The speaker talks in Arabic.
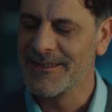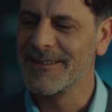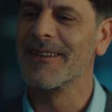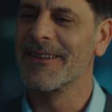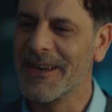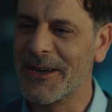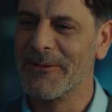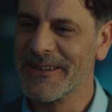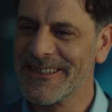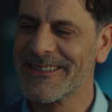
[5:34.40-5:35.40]
انت اللي
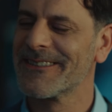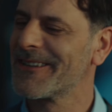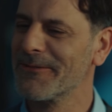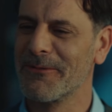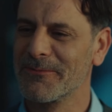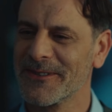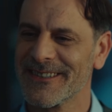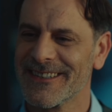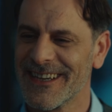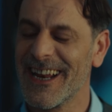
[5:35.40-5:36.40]
شكلك ما بتعرفيه لعمران